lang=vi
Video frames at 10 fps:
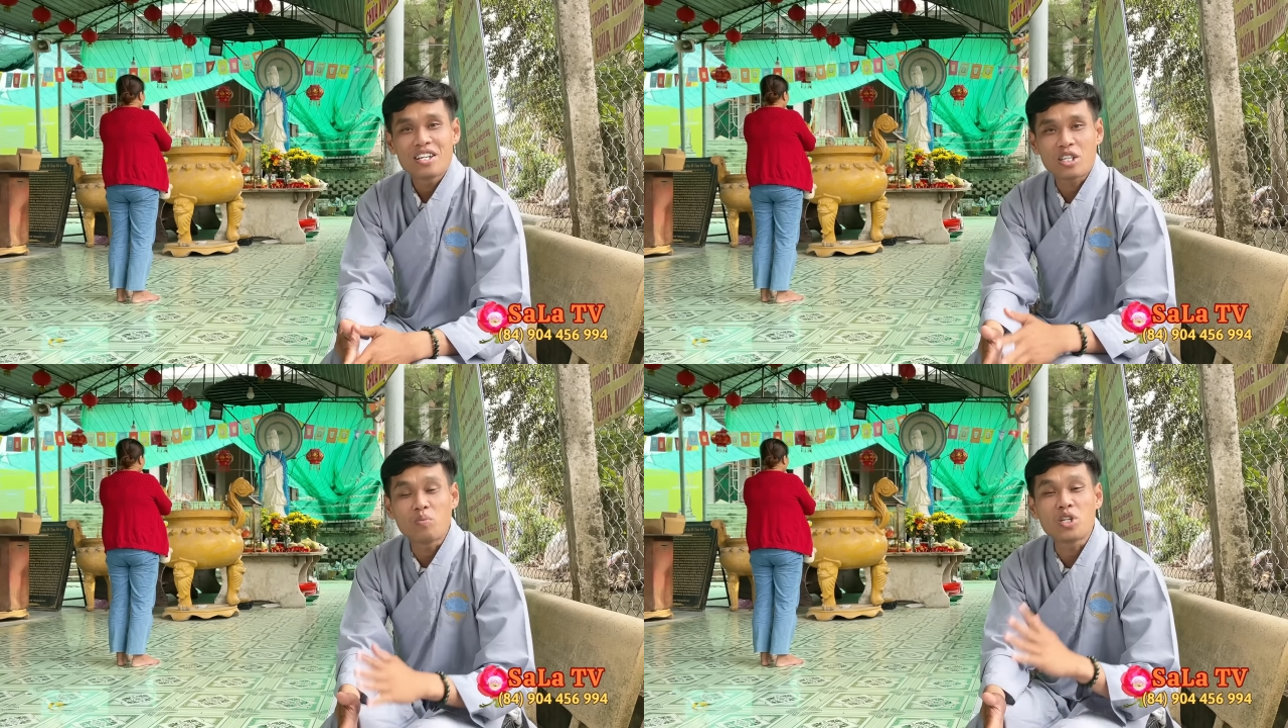
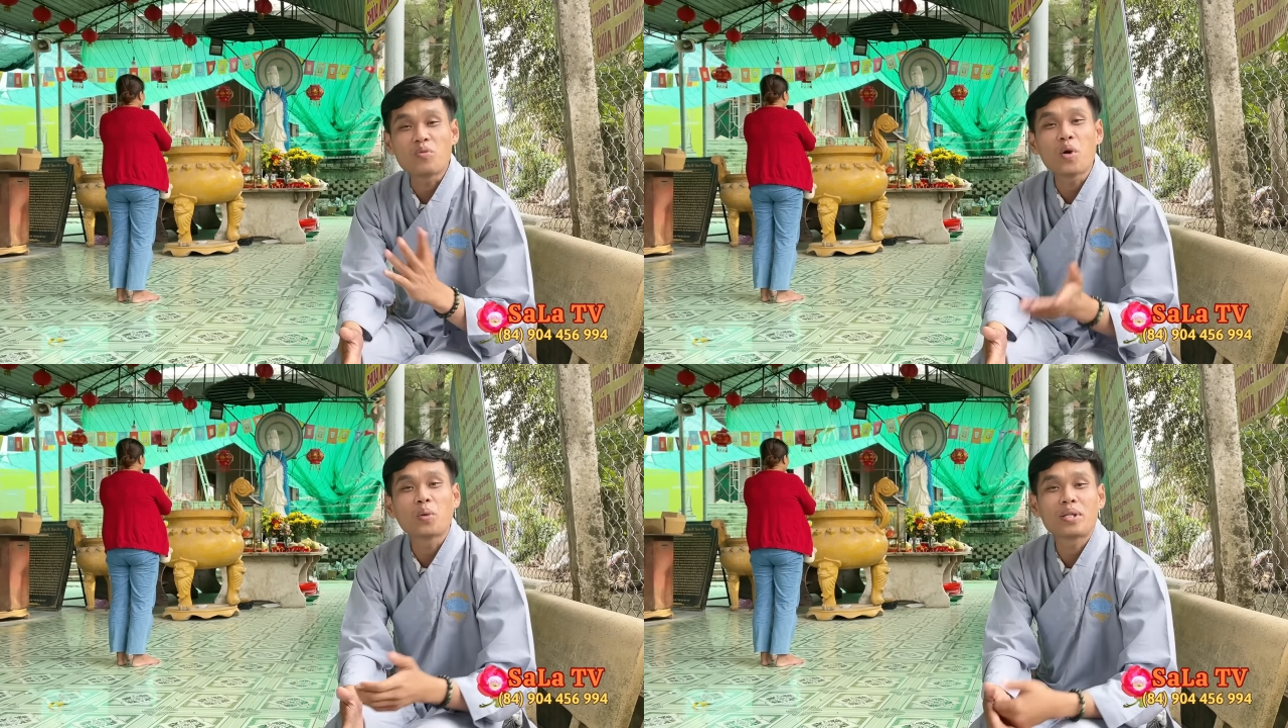trong những
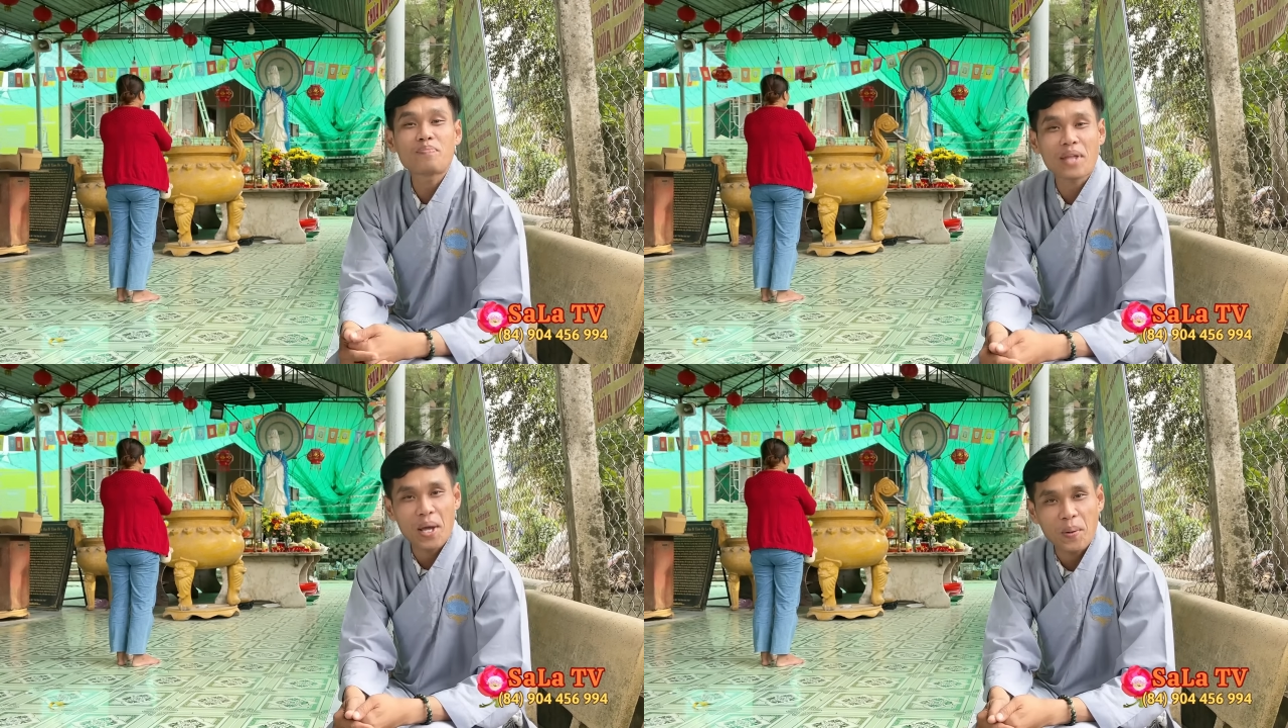video tiếp
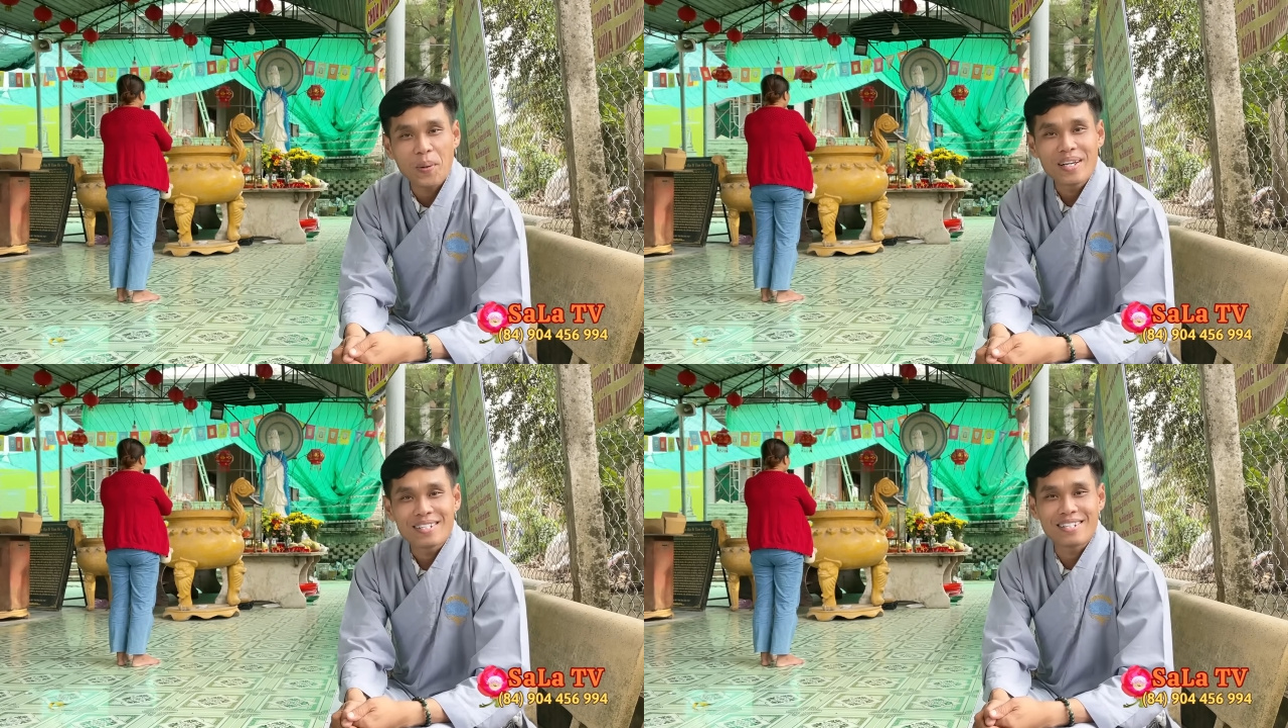theo
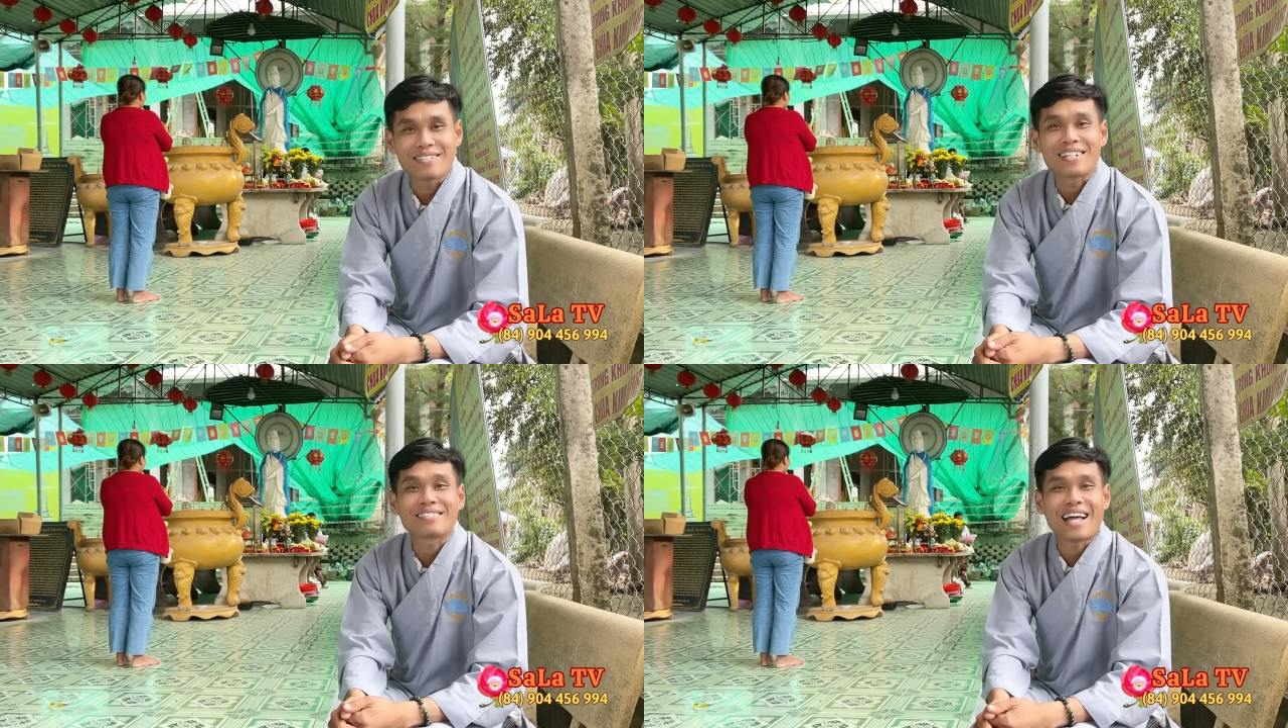sẽ được
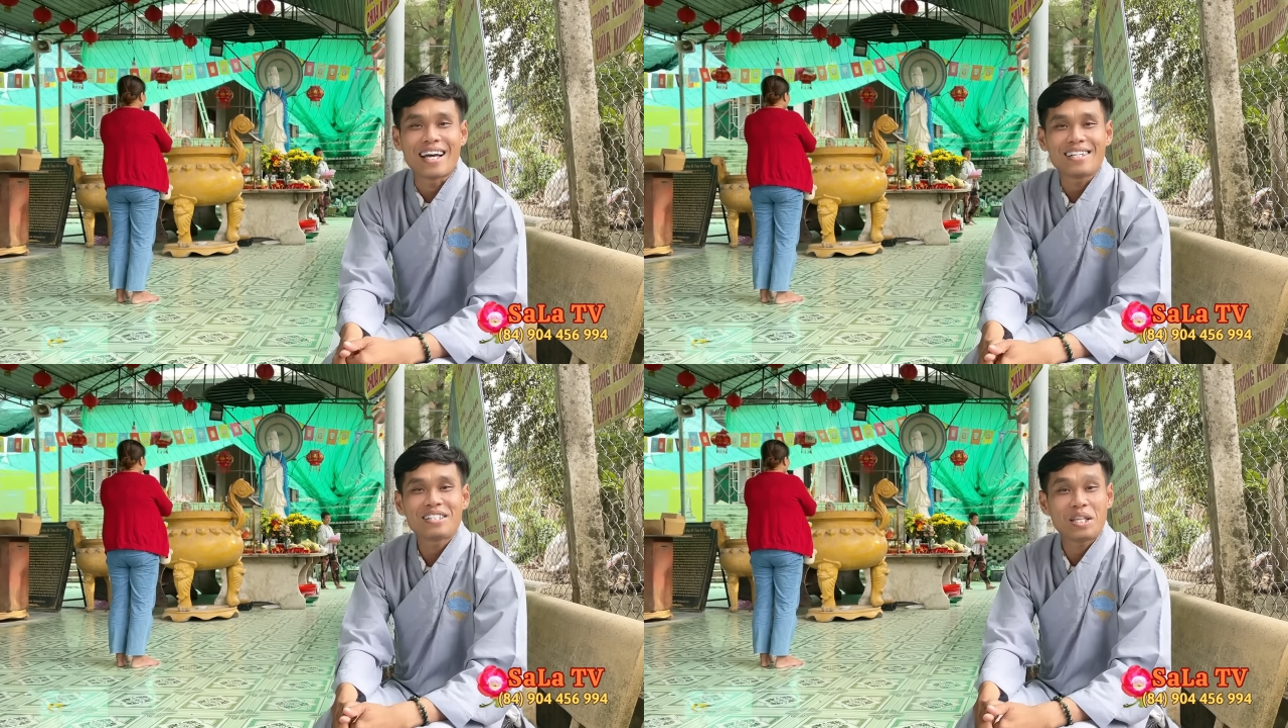đăng
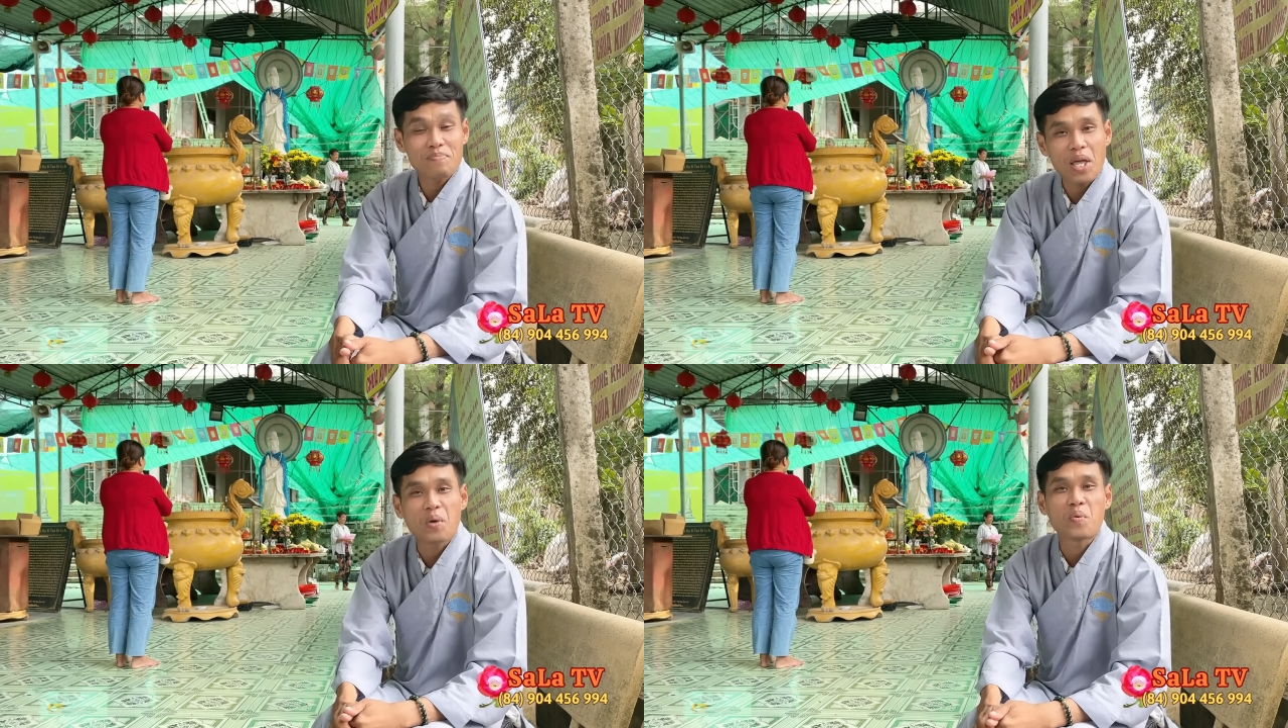tải tiếp
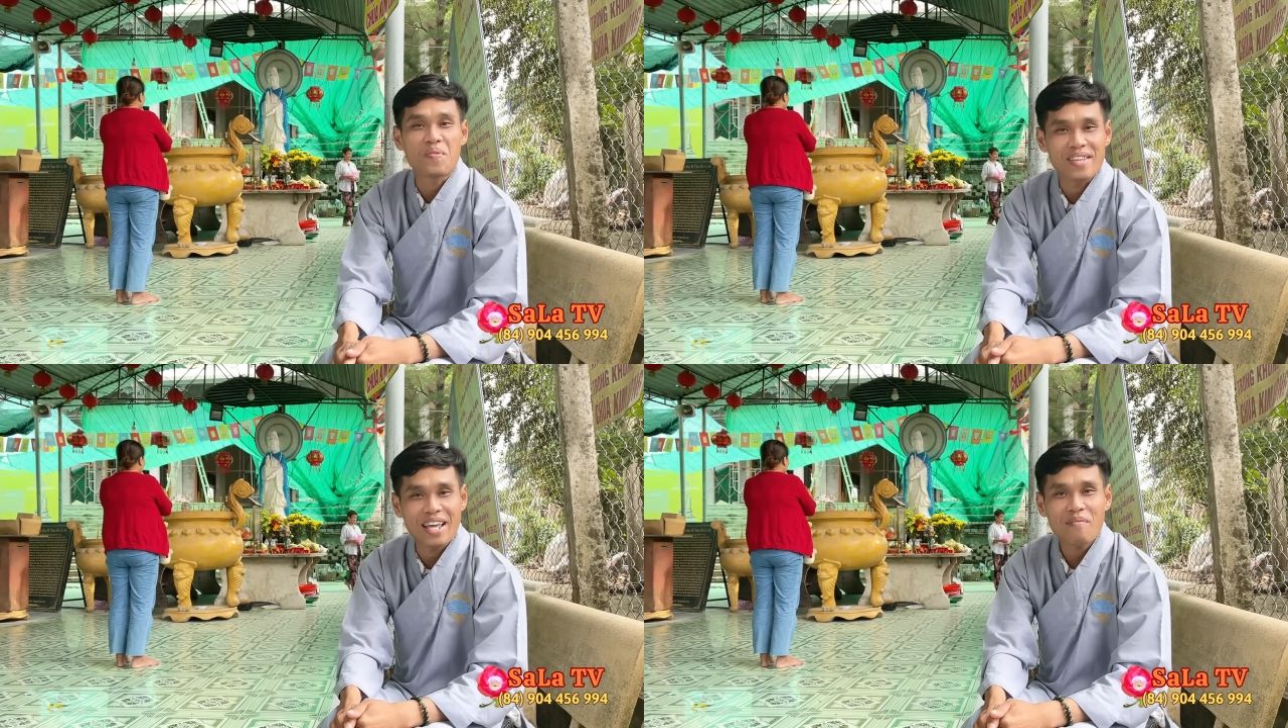theo quý
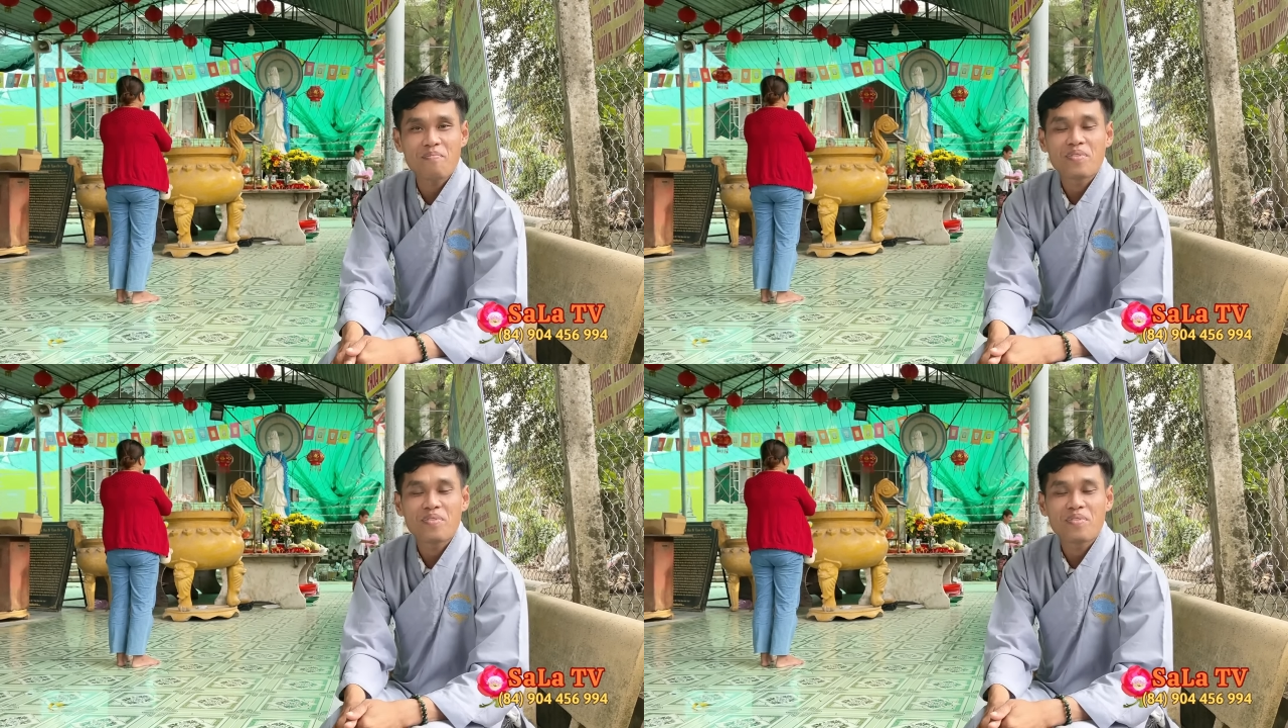vị nhé.